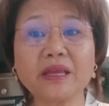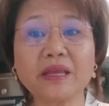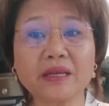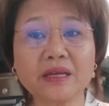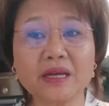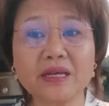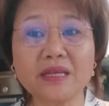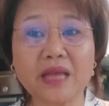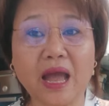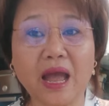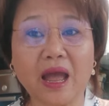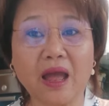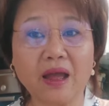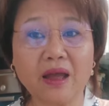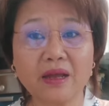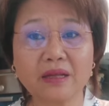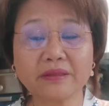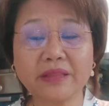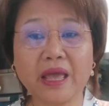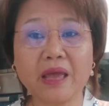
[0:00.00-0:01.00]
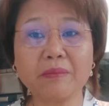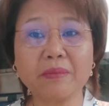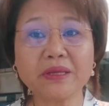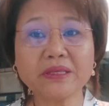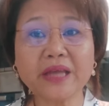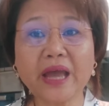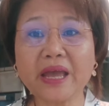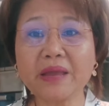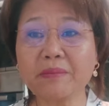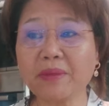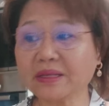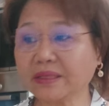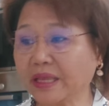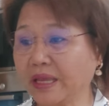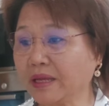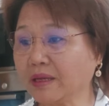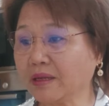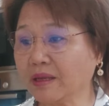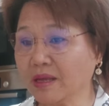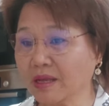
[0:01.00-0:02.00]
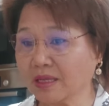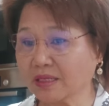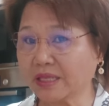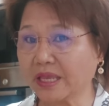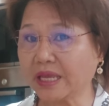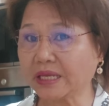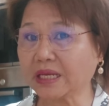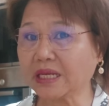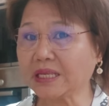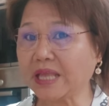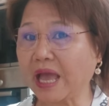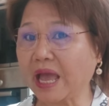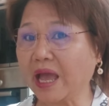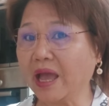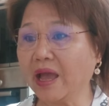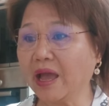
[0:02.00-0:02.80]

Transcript: ทิ้งขยะ แต่ไม่ใช่มาทิ้ง เศษขยะ